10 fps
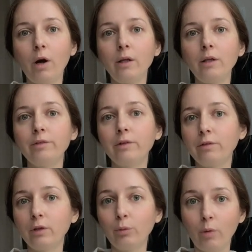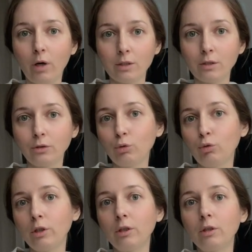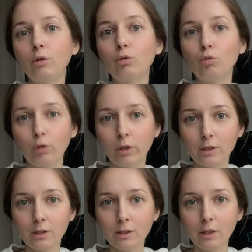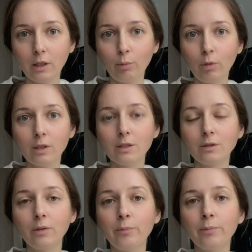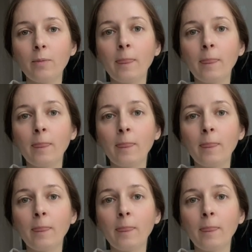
оливковое масло, ну или другое растительное масло,